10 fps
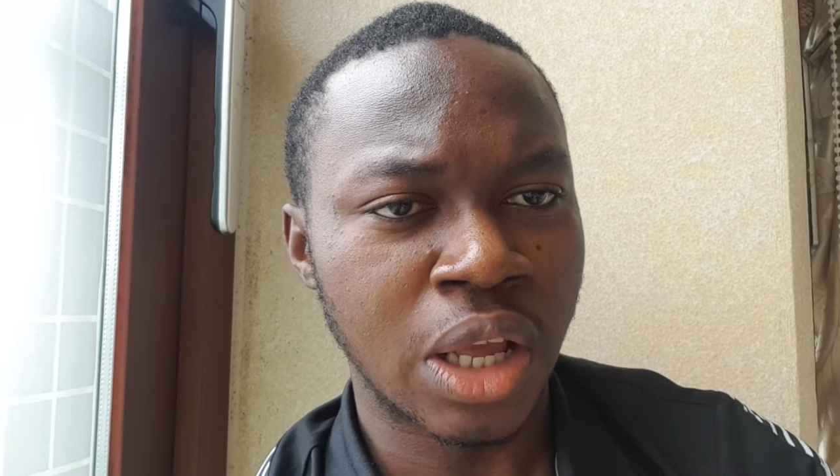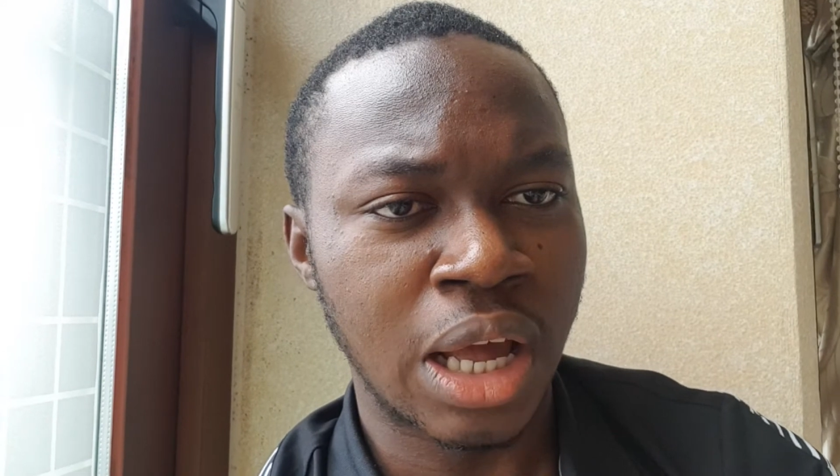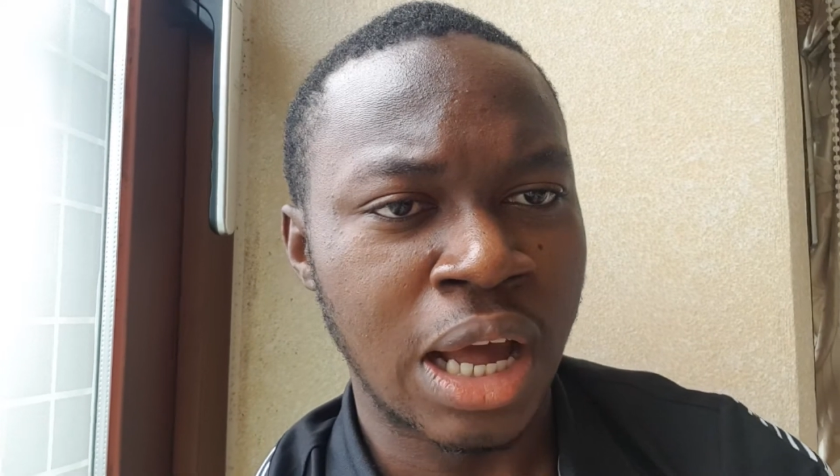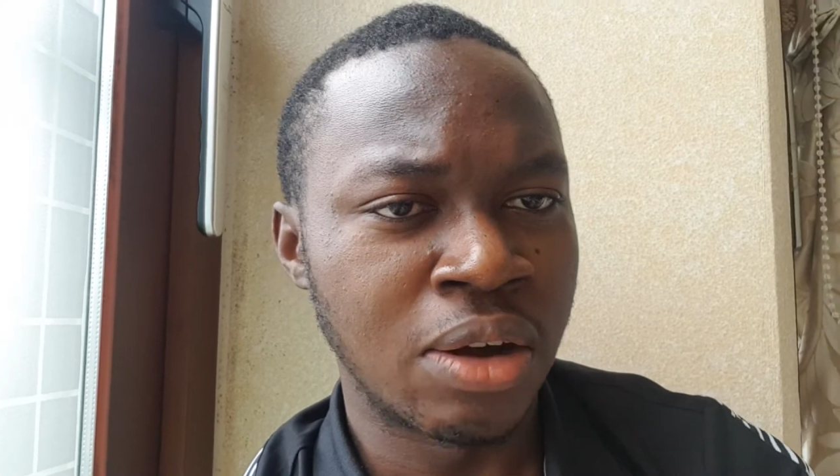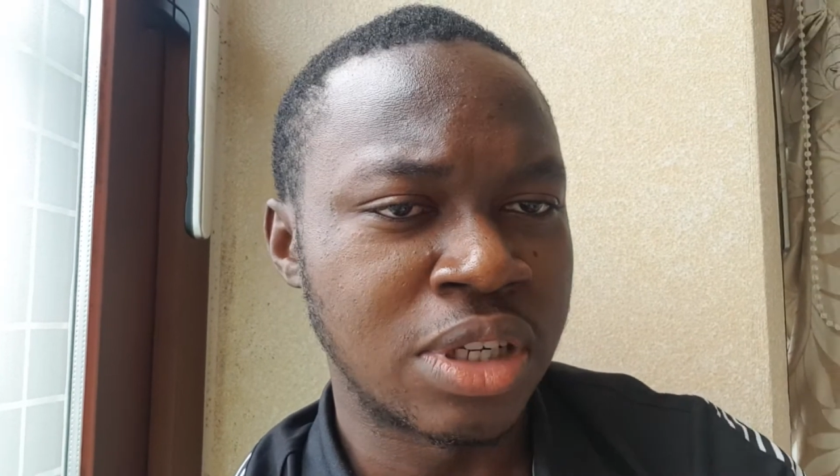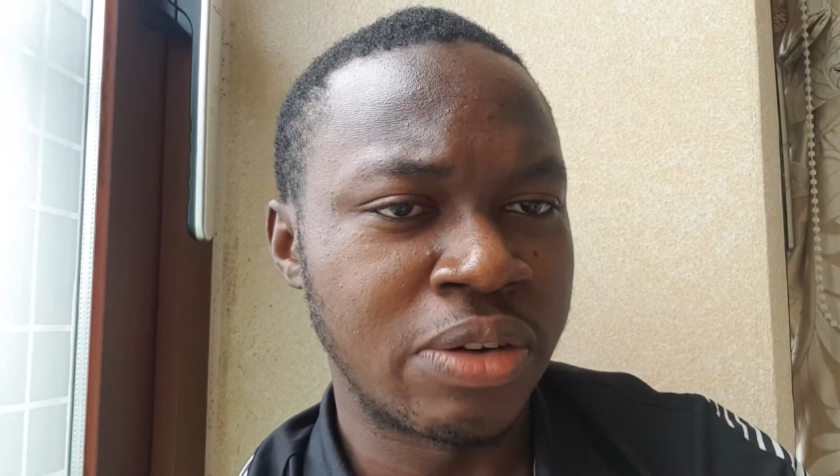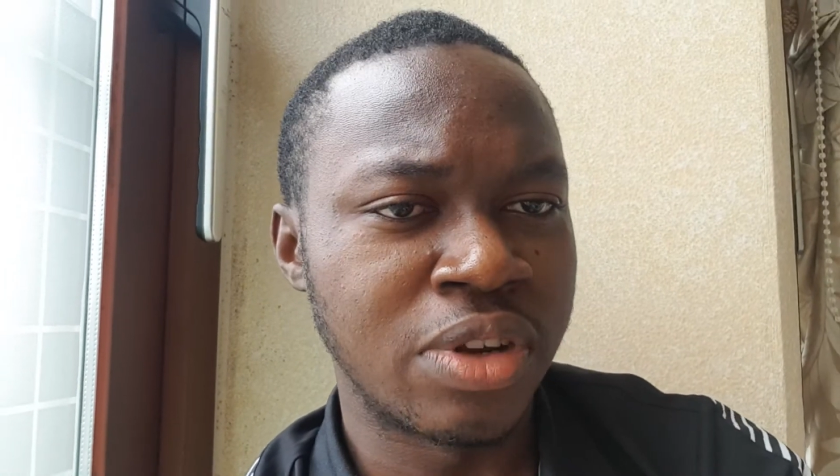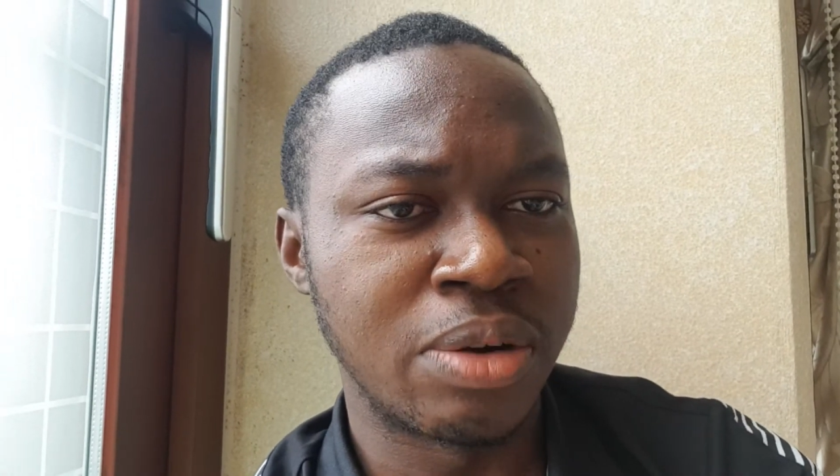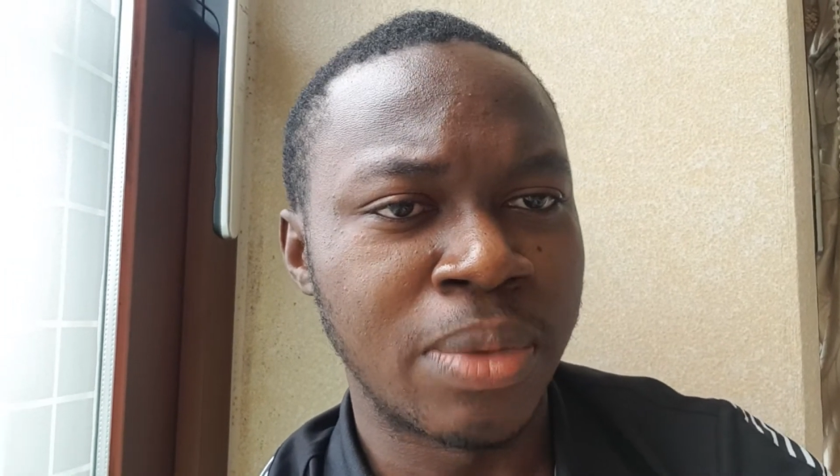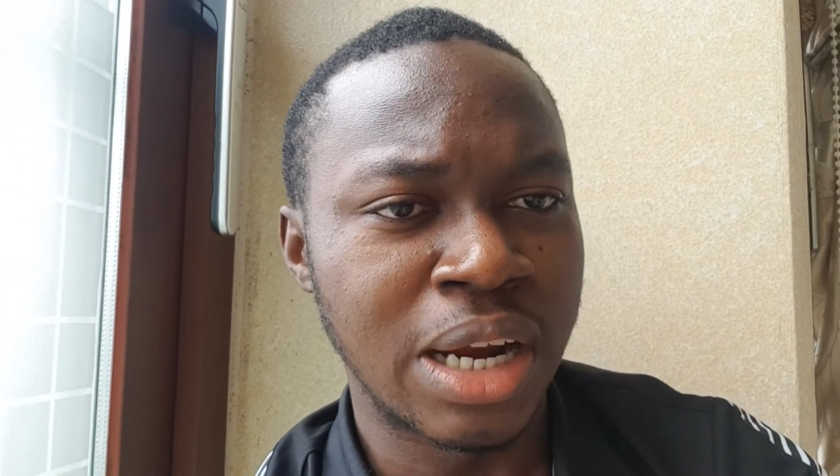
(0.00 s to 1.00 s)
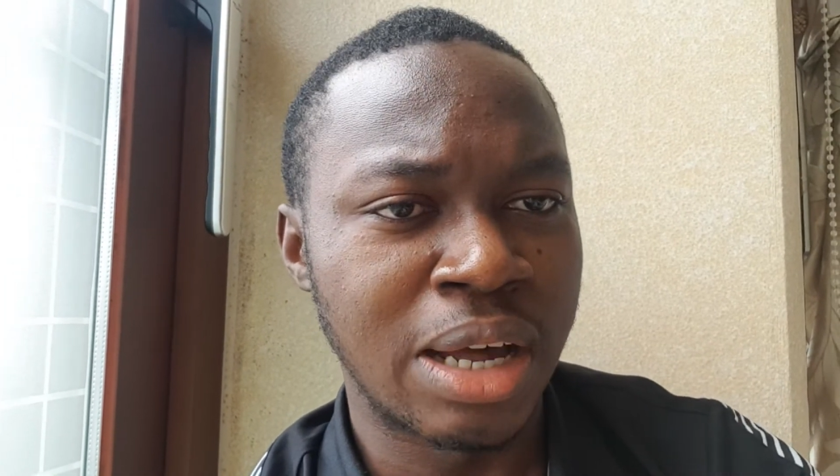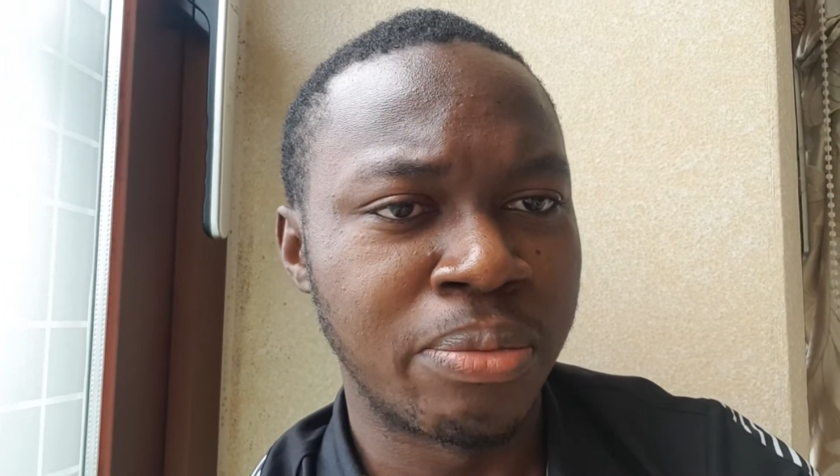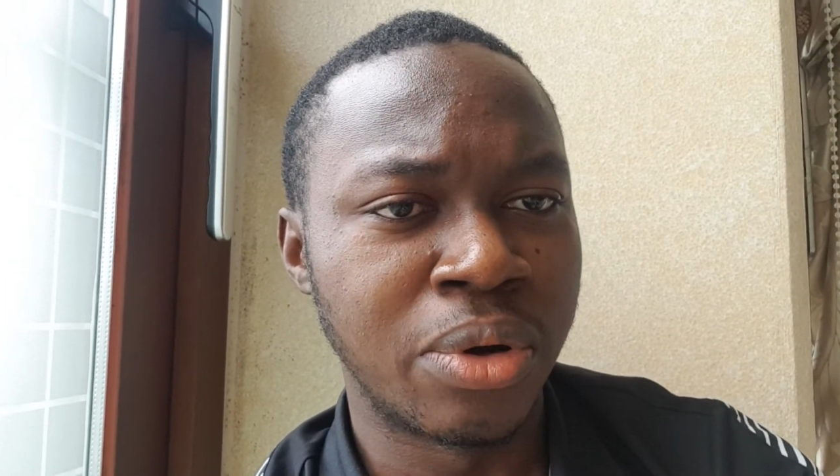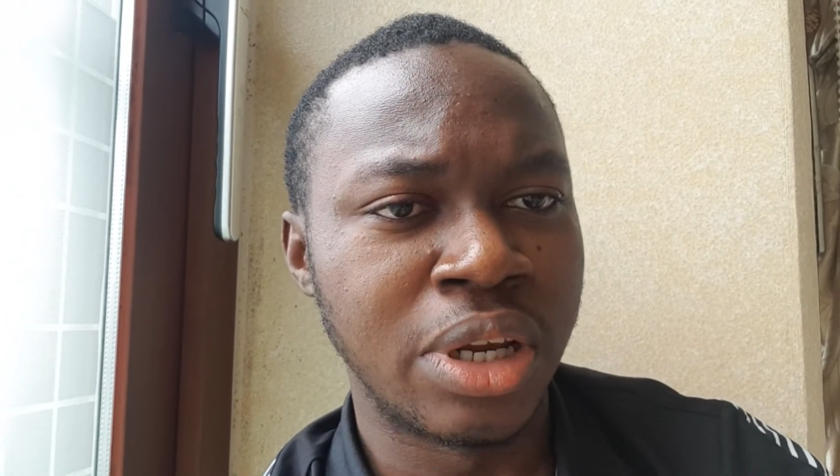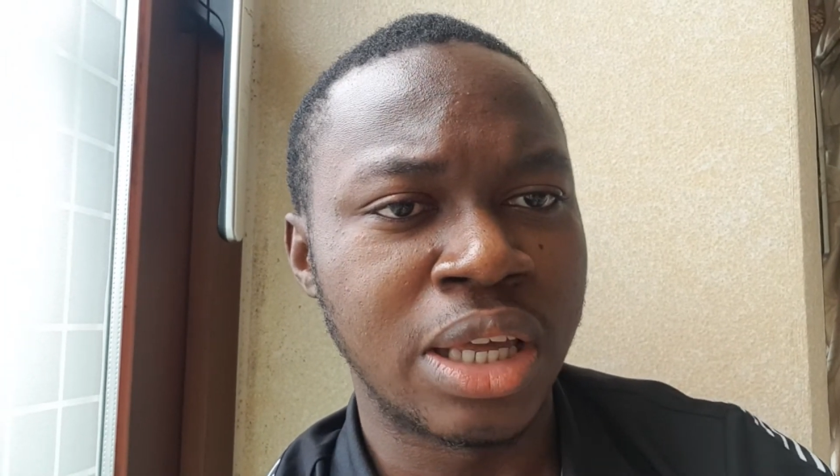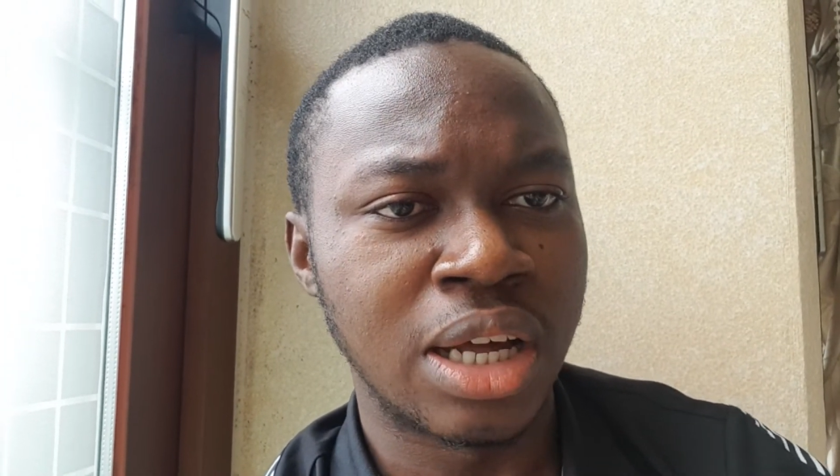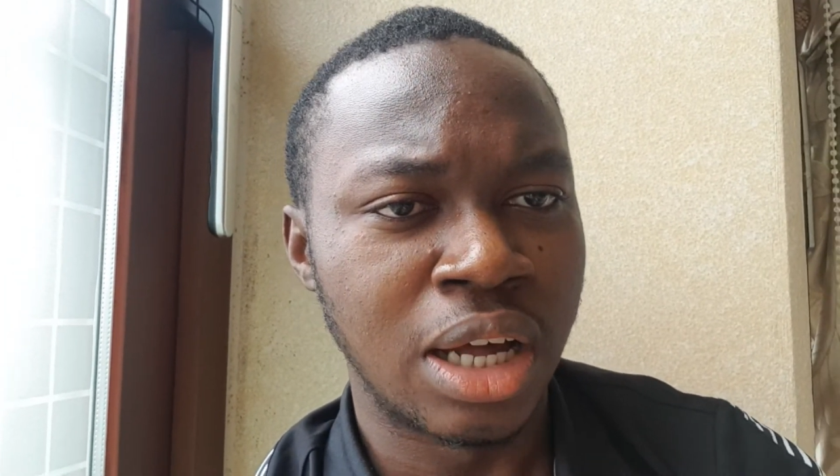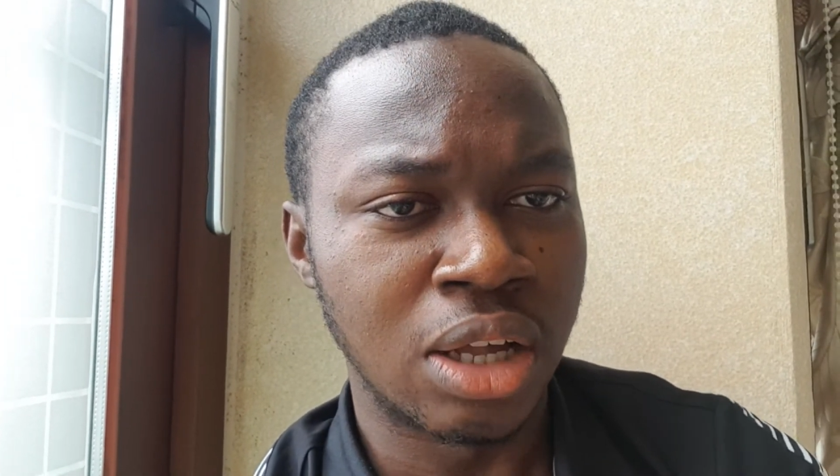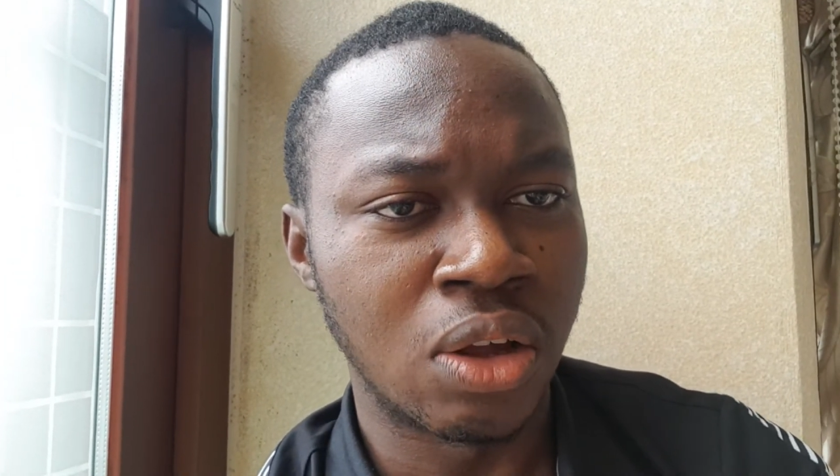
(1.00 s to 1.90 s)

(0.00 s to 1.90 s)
한국 사람들이 만나보니까